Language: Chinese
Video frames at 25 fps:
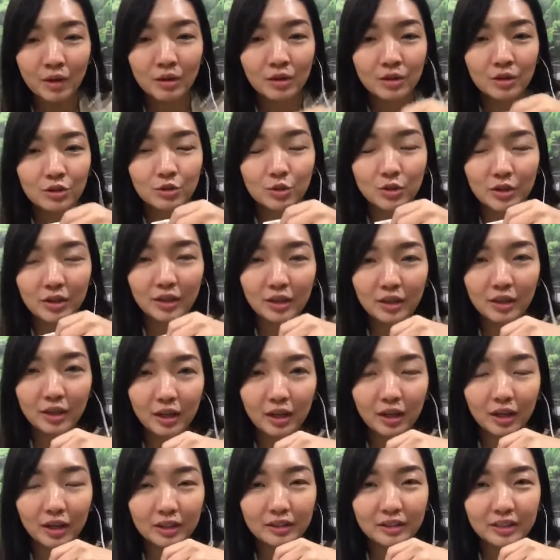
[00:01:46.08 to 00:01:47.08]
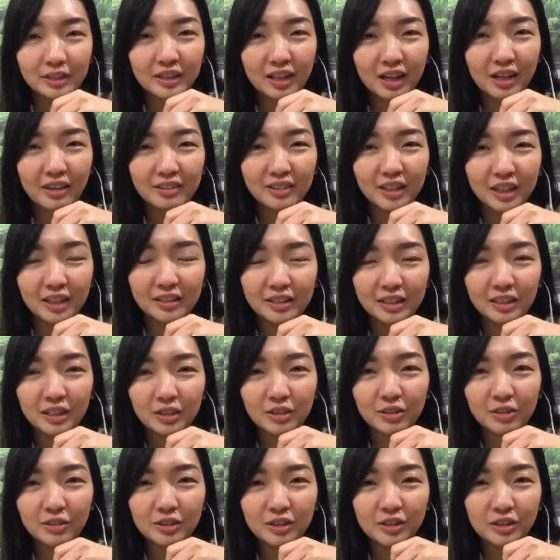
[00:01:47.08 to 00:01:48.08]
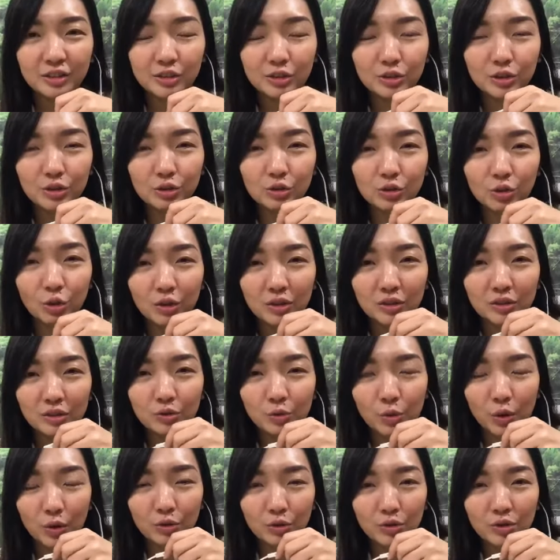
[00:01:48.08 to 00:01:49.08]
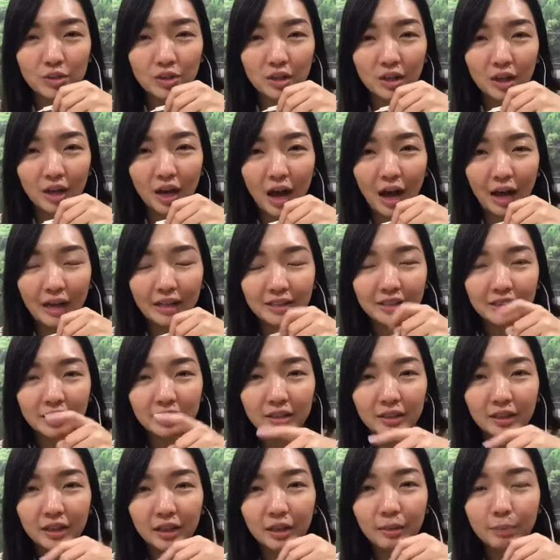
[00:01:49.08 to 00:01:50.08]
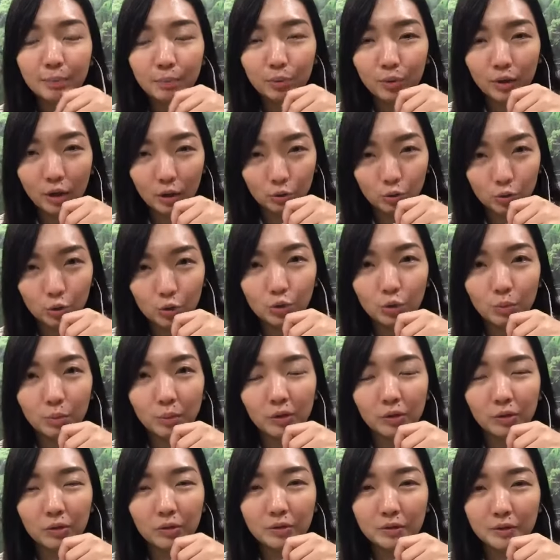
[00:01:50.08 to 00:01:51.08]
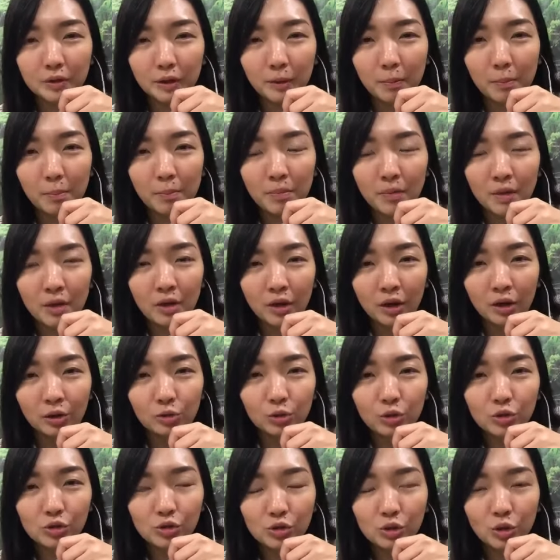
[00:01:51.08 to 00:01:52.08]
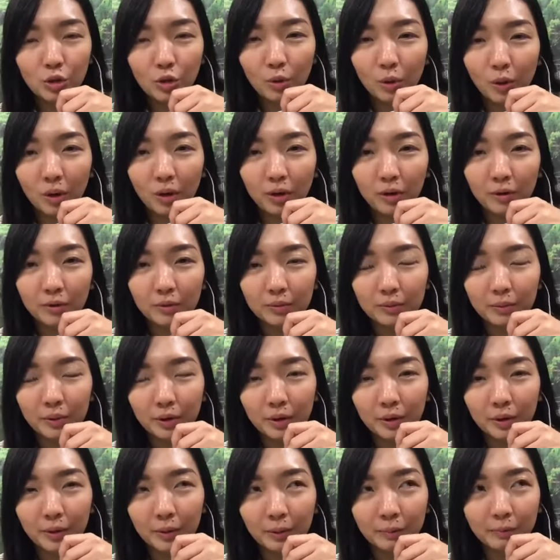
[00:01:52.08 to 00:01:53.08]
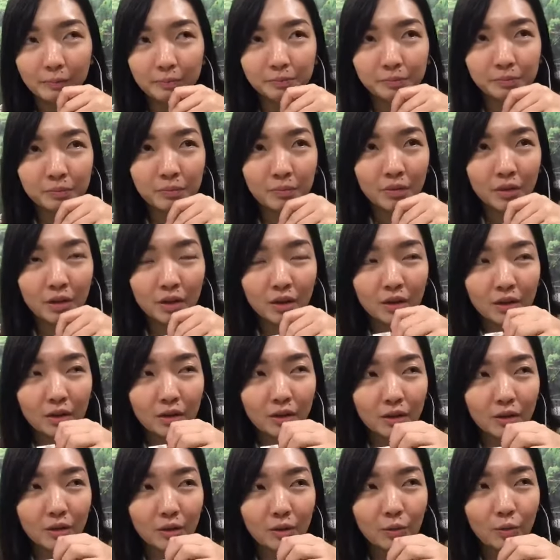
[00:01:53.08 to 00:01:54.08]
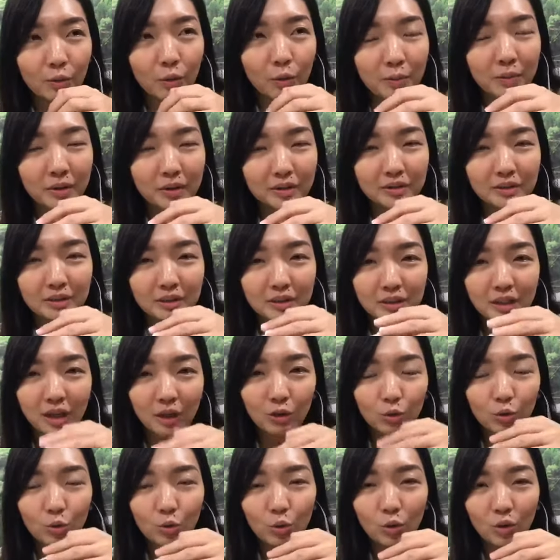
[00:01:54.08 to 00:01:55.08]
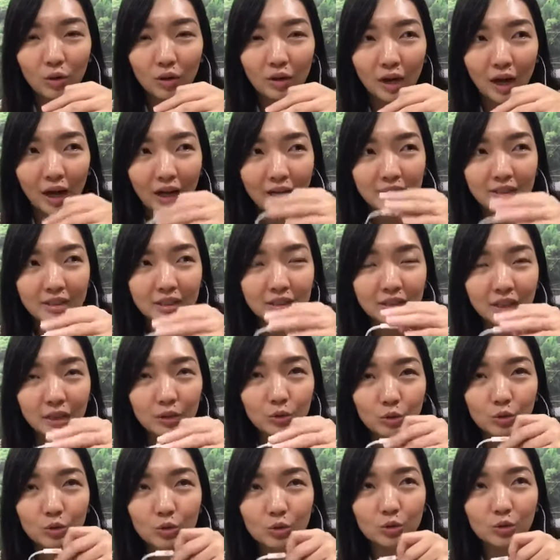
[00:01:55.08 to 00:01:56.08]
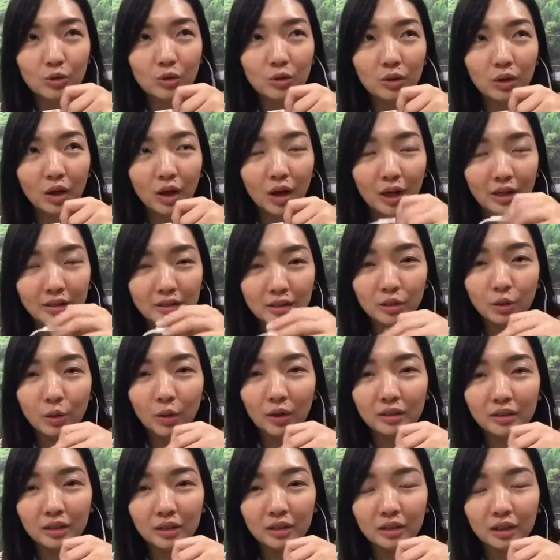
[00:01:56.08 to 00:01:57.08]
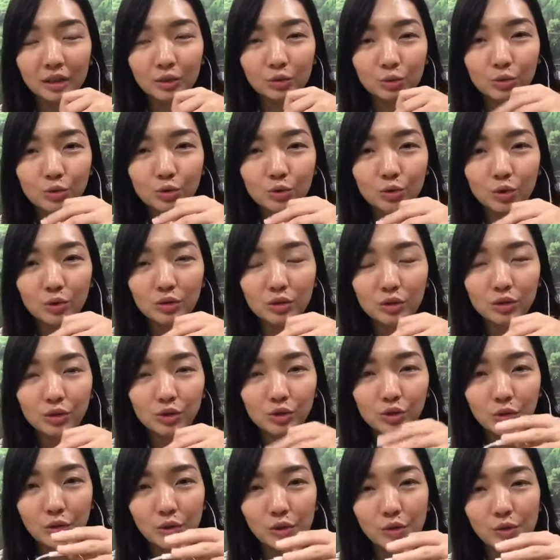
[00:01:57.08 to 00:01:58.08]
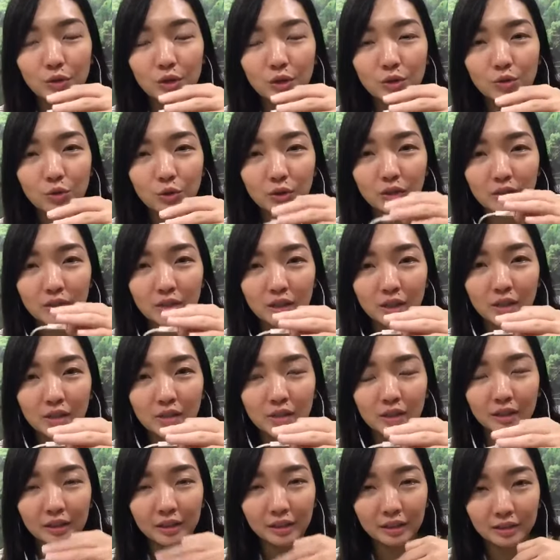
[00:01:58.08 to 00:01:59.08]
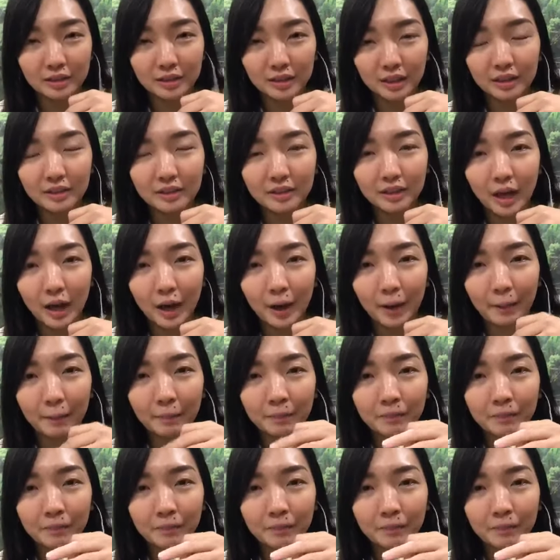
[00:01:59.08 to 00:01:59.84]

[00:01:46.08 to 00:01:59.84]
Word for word: 所以呃，今天要讲这个东西，就是说关于这个癌症，第一步要做什么东西。很多时候哈，很呃，我们知道，如果癌症大多数癌症患者大多数都是去医院做一些身体检查，